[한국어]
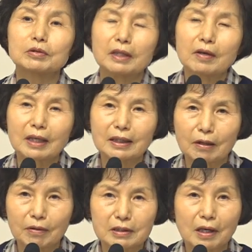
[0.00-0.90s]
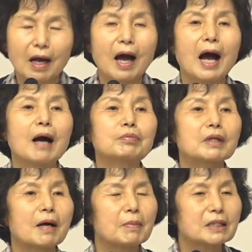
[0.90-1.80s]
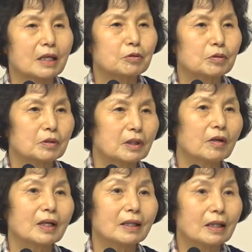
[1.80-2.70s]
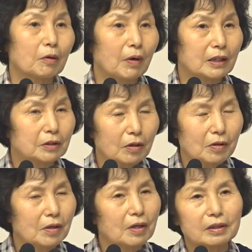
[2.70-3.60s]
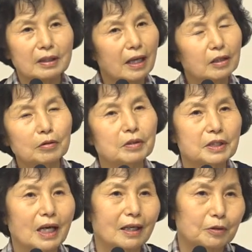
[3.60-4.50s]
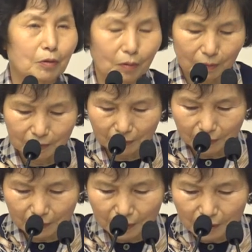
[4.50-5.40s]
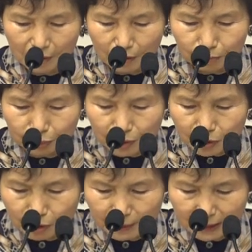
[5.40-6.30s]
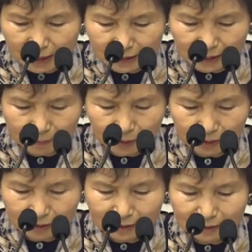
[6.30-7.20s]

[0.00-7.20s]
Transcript: 태어난다고 해서 아브라함의 자손으로 태어난다고 해서 되는 것이 아니고 무엇으로만 되느냐 하면